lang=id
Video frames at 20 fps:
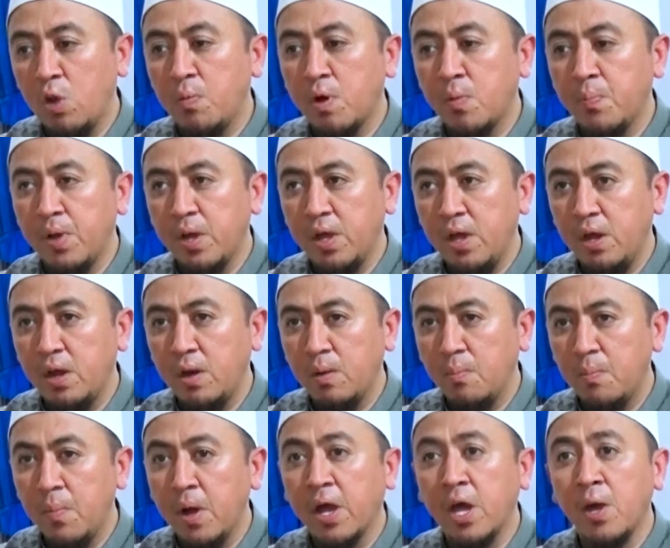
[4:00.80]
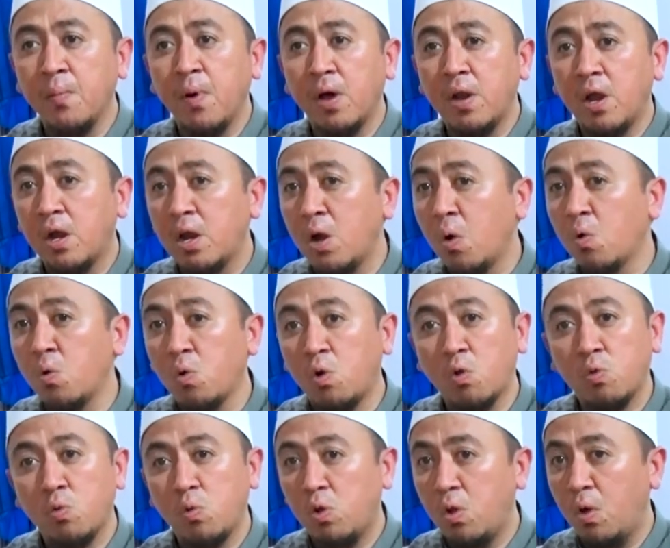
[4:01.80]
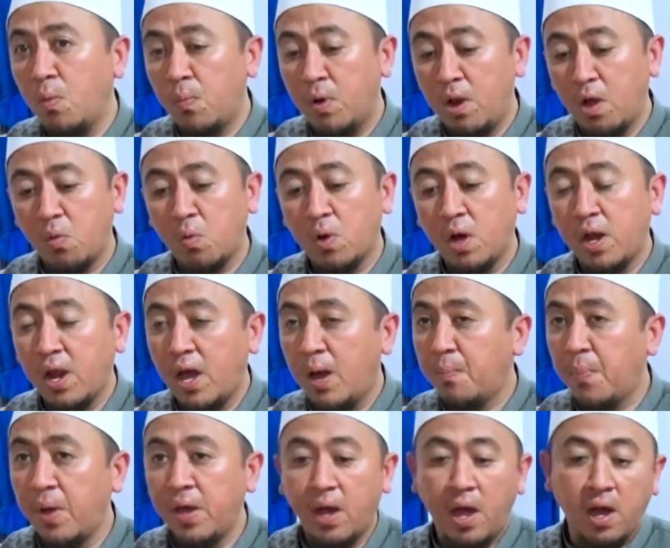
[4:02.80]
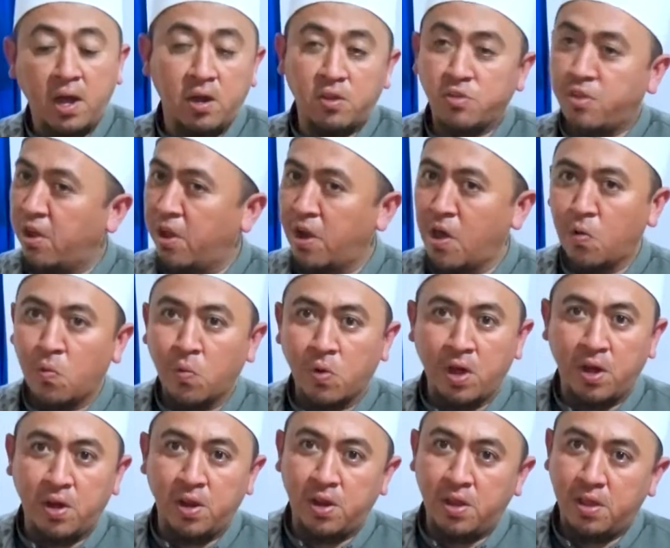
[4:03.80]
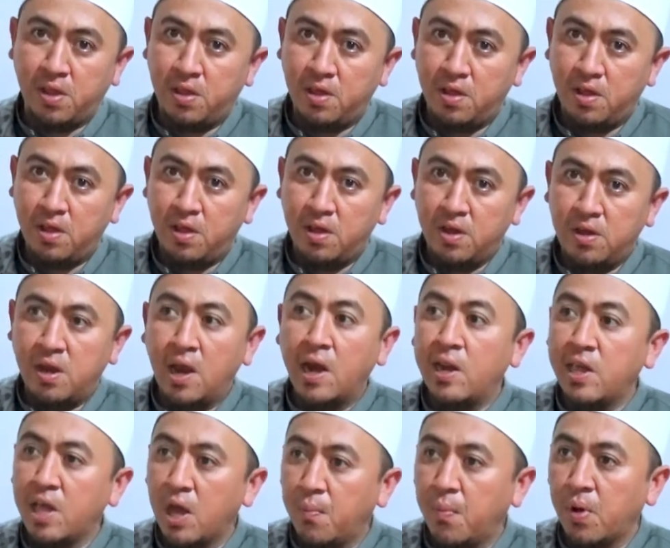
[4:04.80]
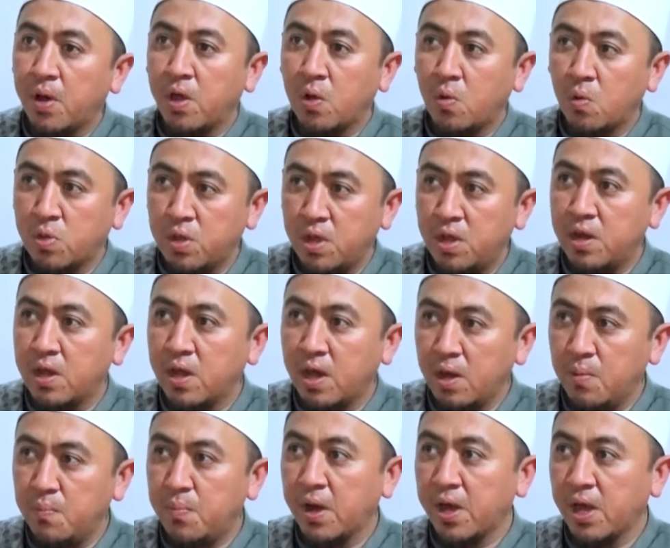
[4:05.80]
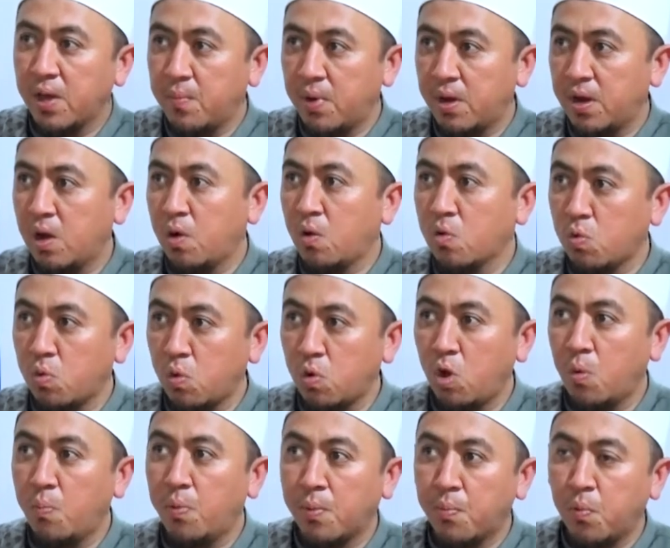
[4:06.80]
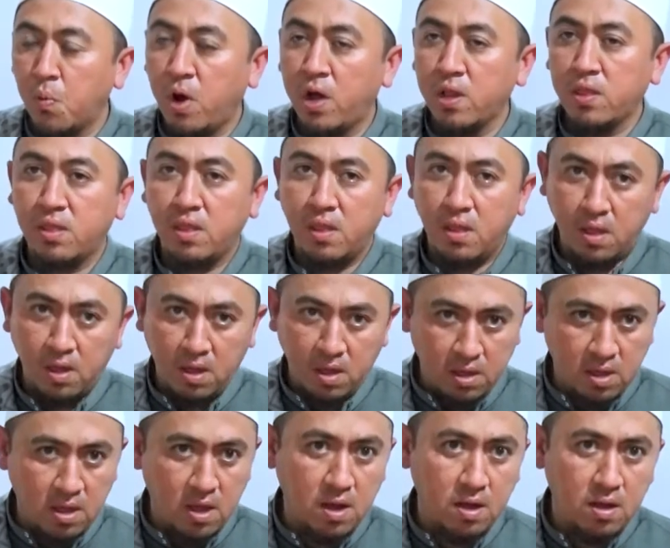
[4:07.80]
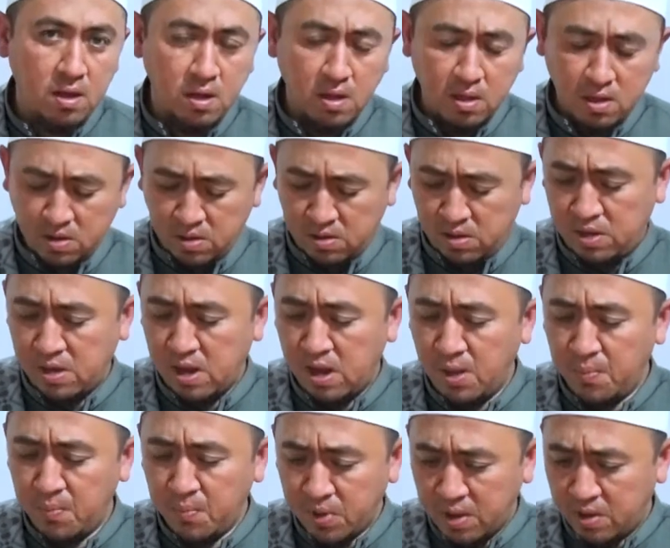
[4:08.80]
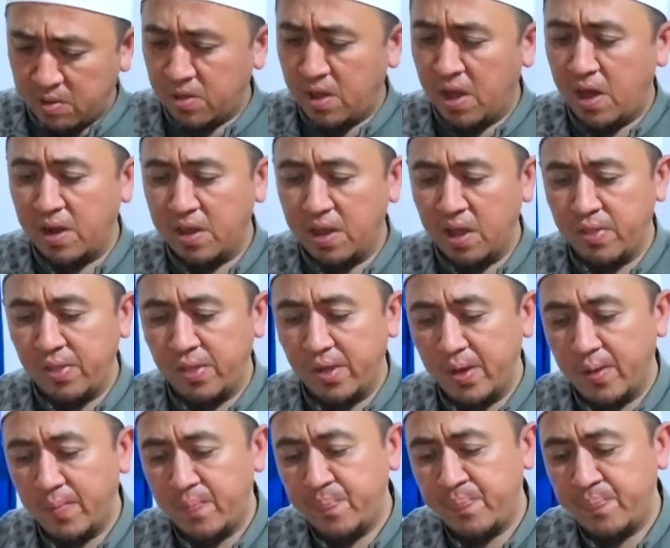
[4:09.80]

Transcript: berpikir bagaimana dahulu Rasulullah melakukan apa yang akan saya lakukan ini dan dia mengikuti dengan bagaimana Rasulullah berbuat ya di dalam kesehariannya.